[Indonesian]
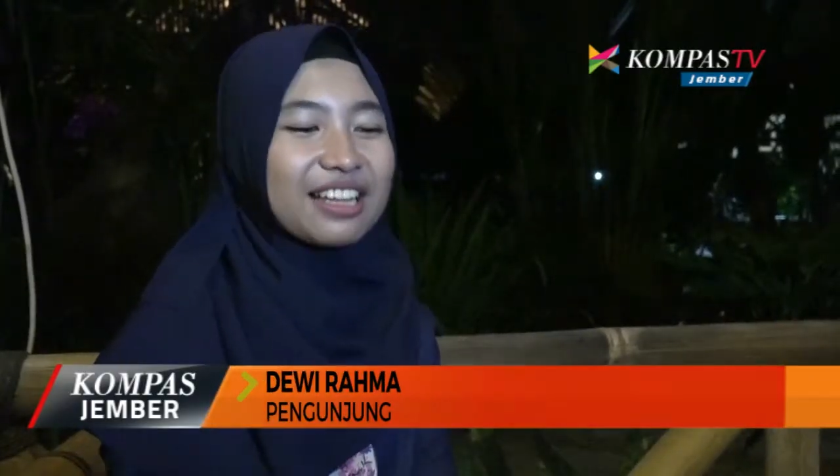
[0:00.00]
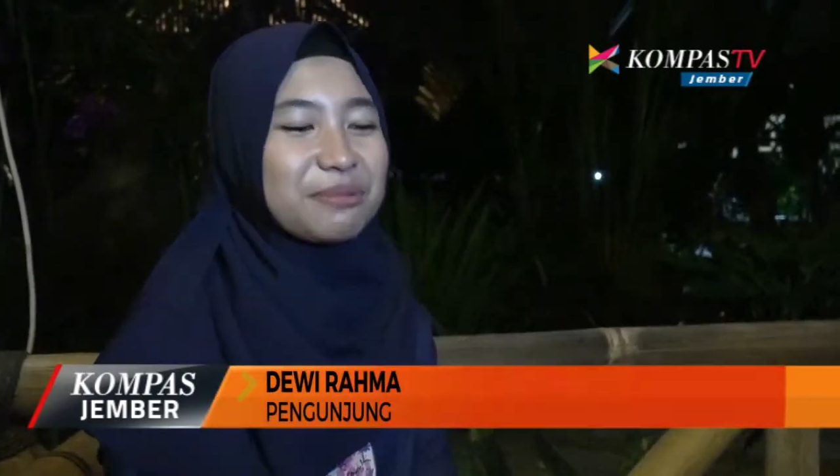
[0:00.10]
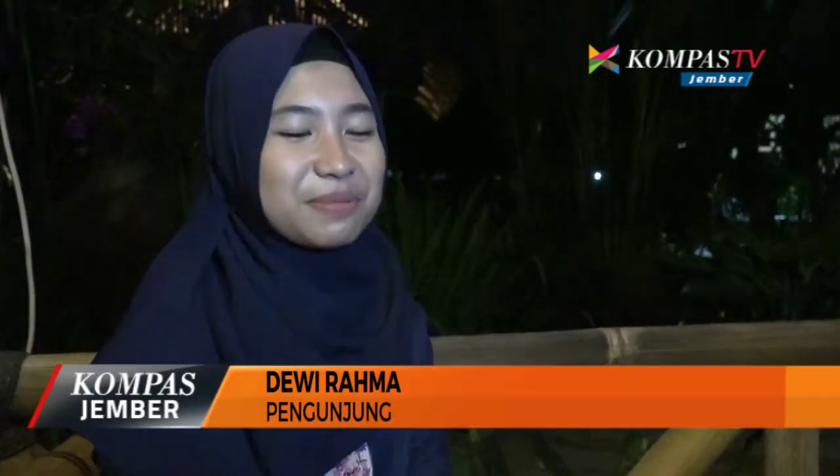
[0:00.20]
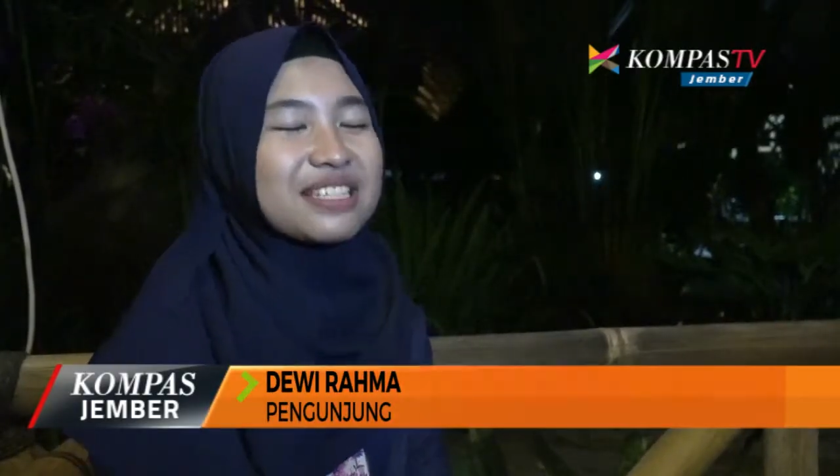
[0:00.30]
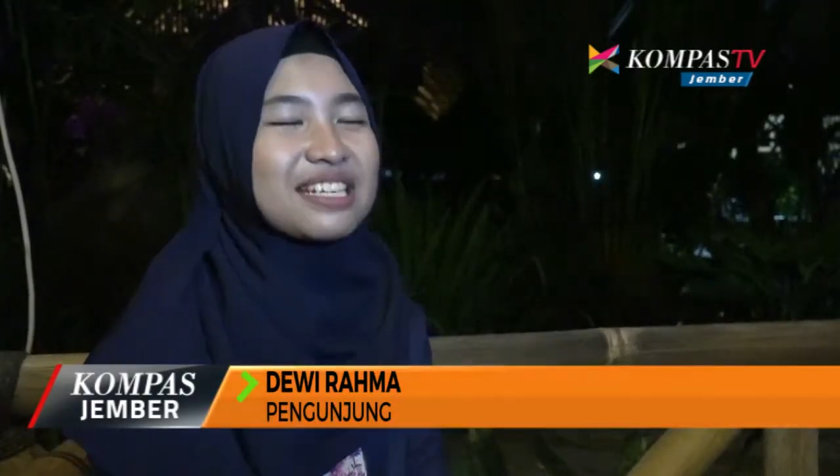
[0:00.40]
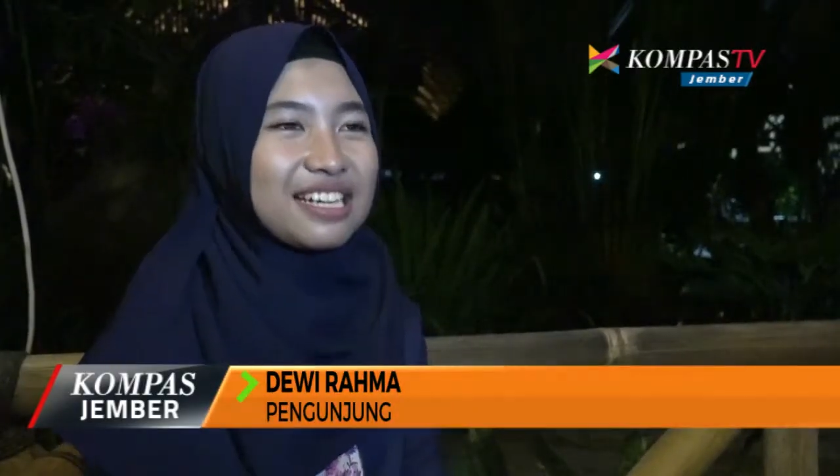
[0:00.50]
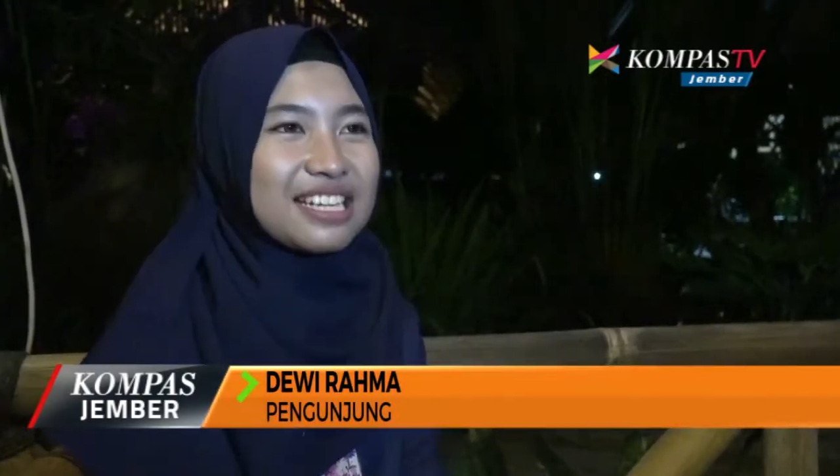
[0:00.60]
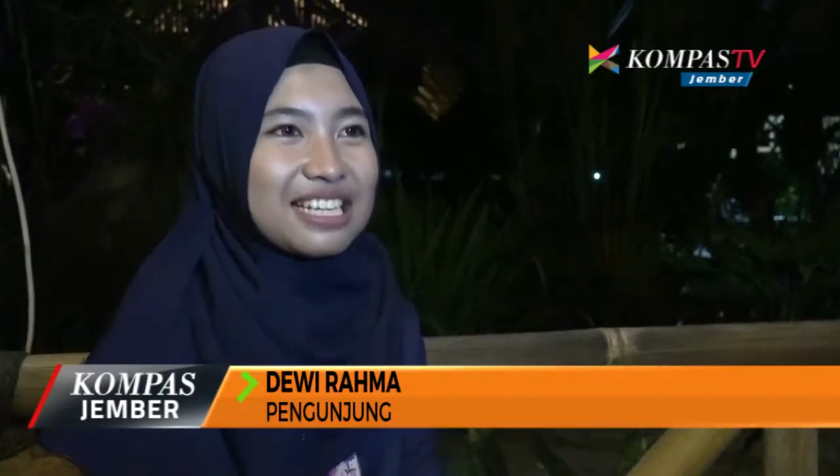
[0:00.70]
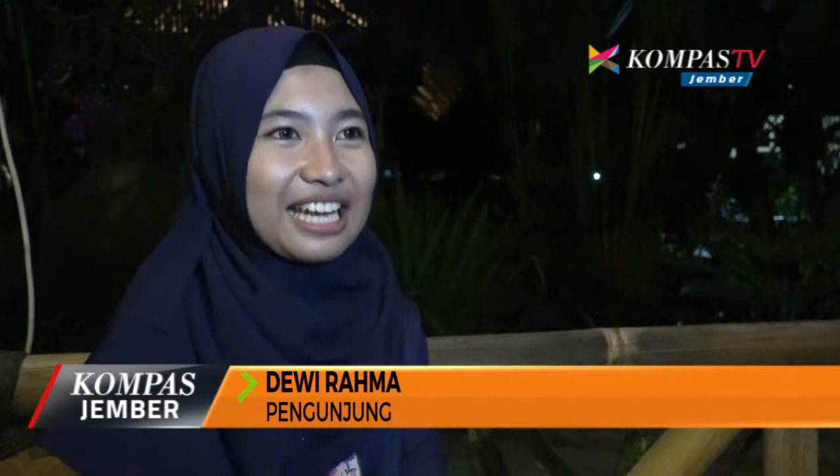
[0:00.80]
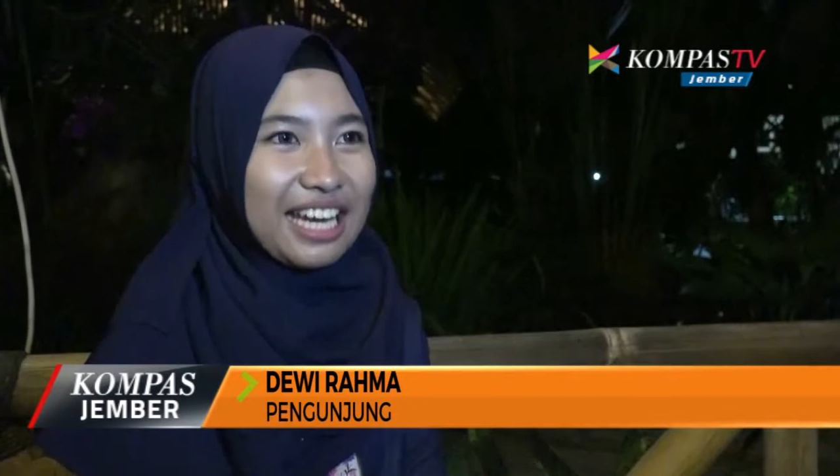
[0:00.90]
kita
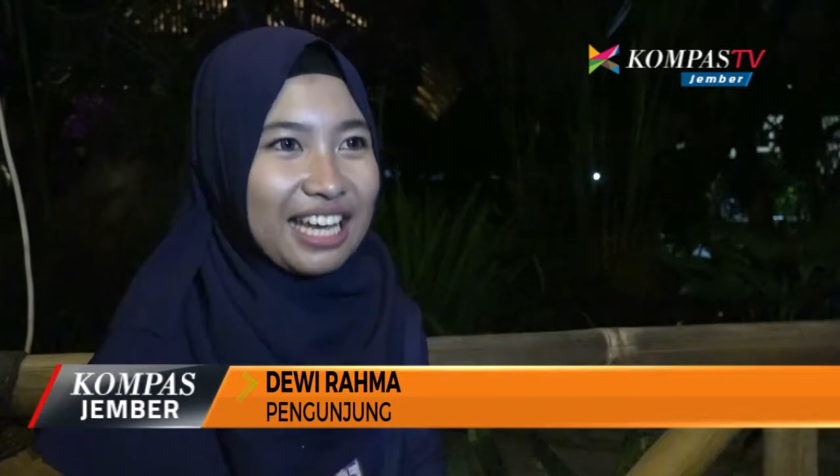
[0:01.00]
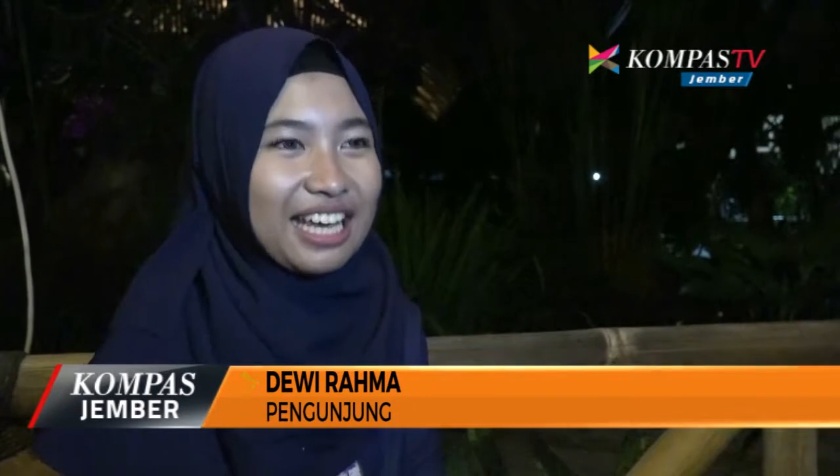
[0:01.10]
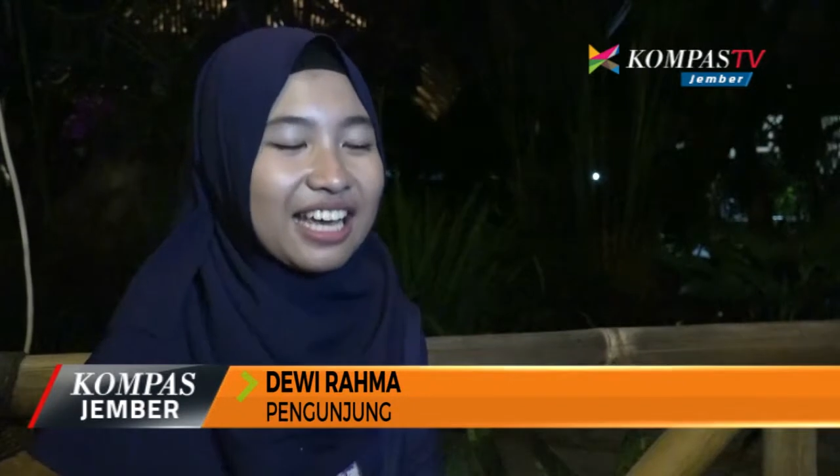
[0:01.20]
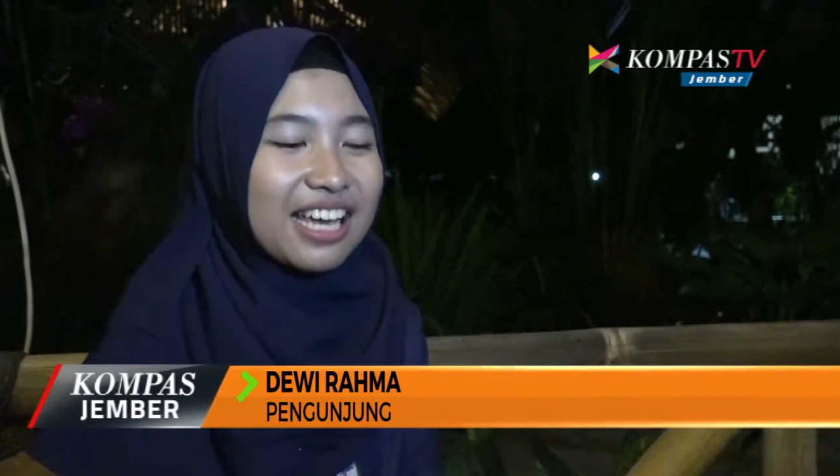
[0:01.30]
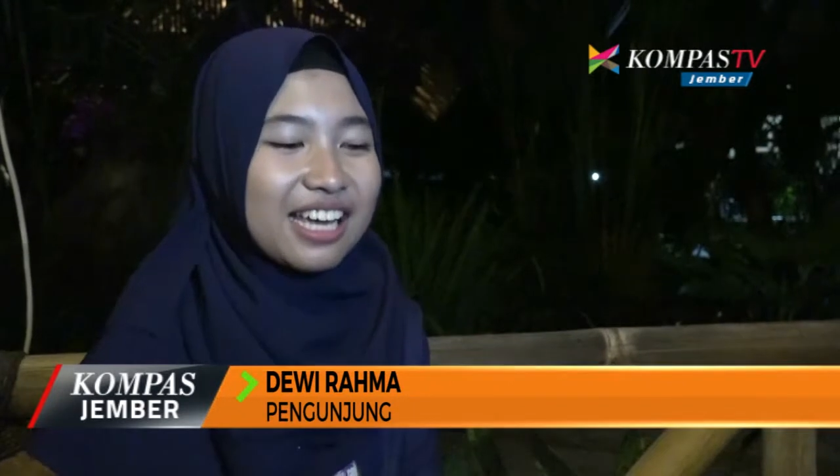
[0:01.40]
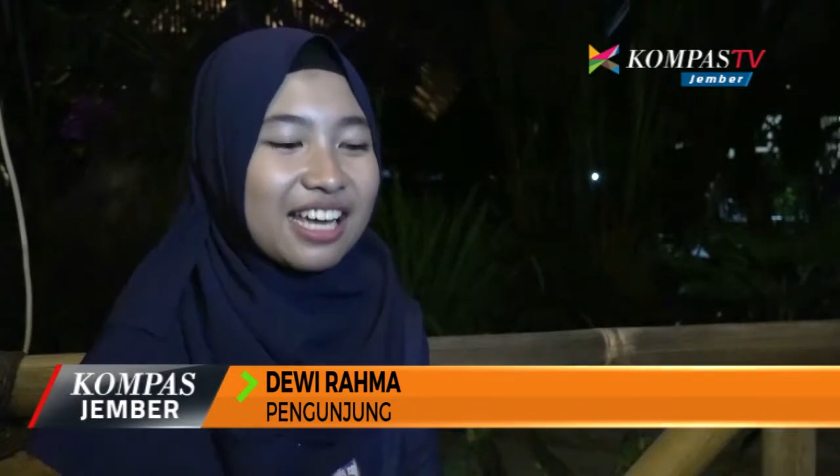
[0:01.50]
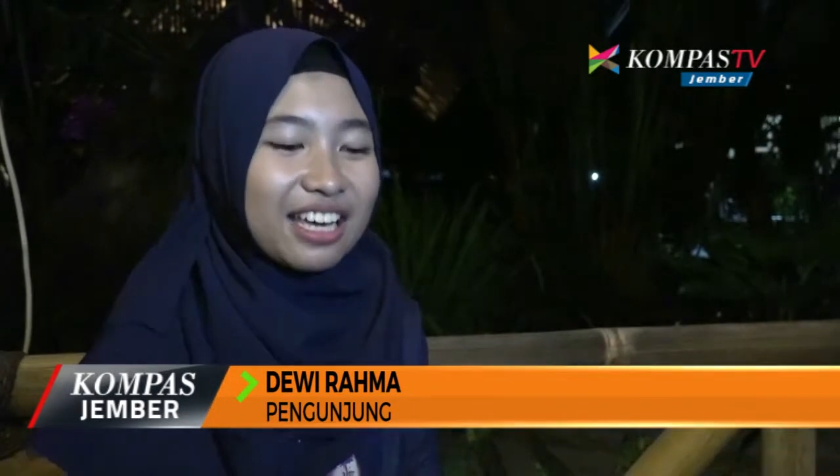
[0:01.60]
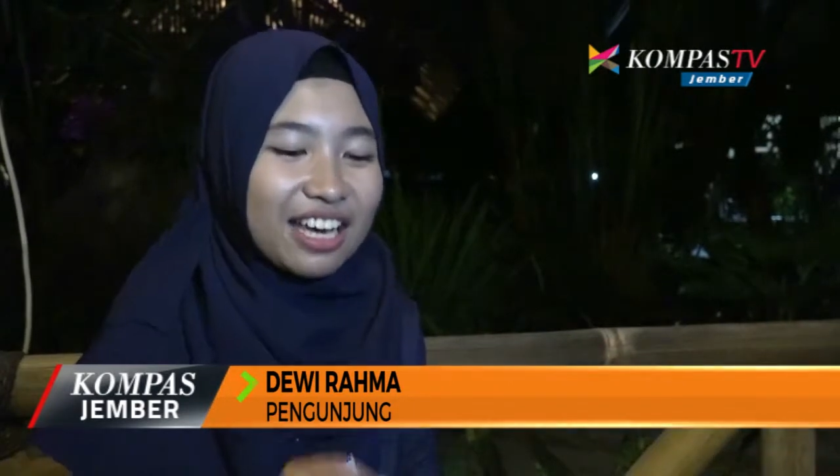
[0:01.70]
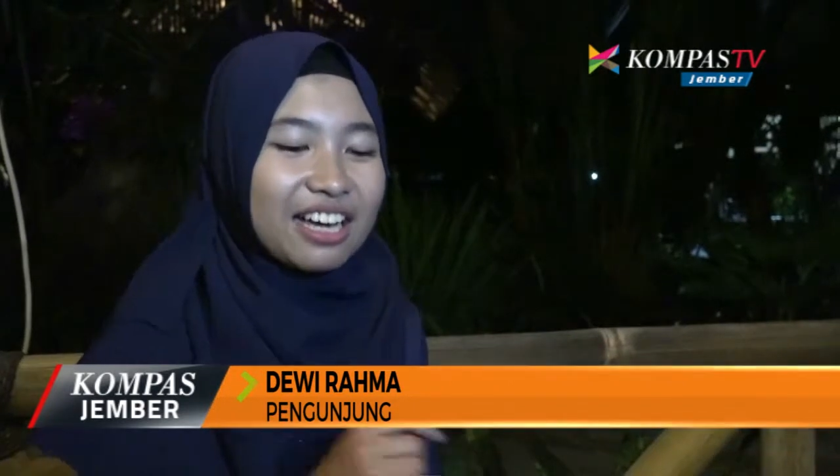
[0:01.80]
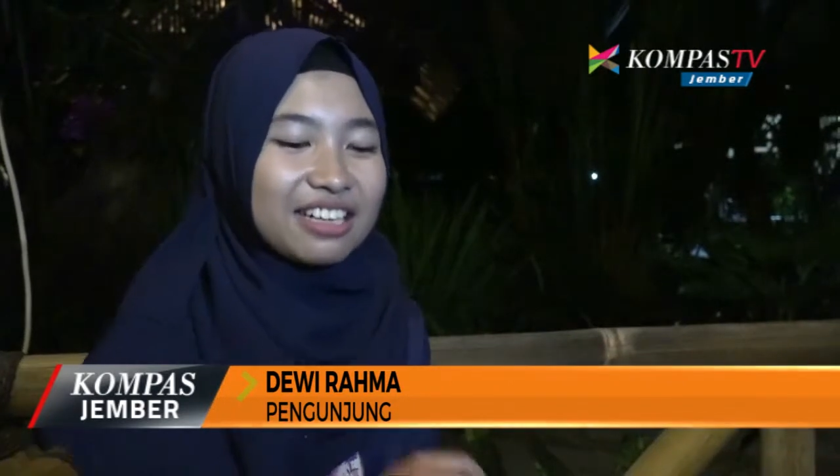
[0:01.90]
pesen di sini
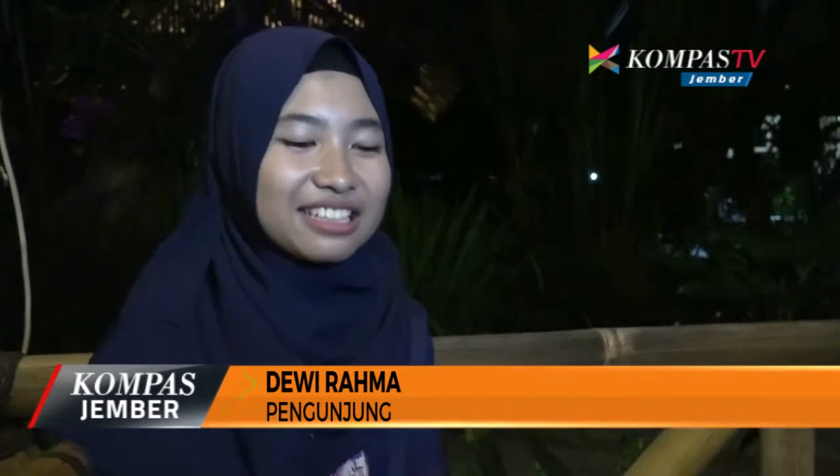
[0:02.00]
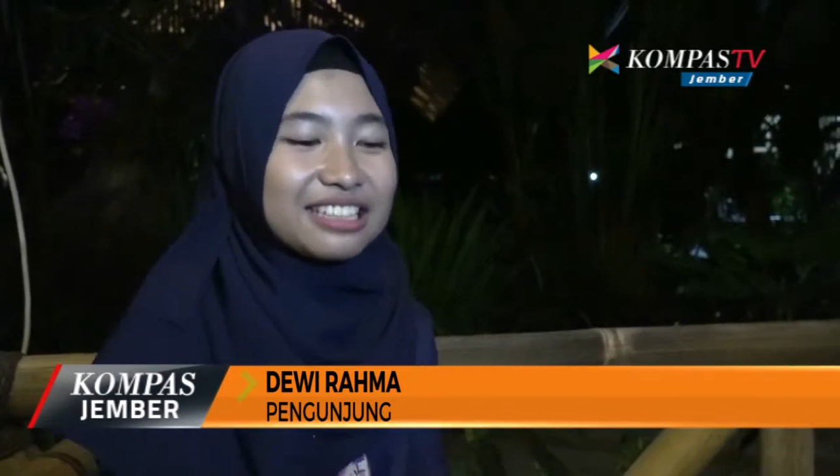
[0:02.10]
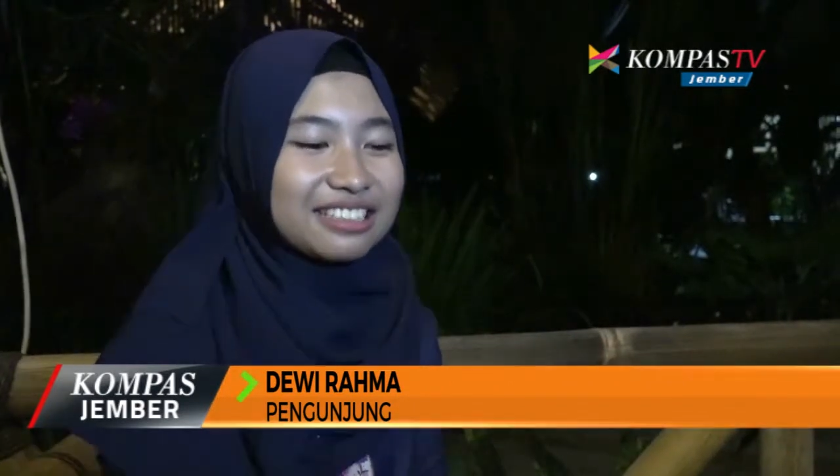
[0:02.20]
ya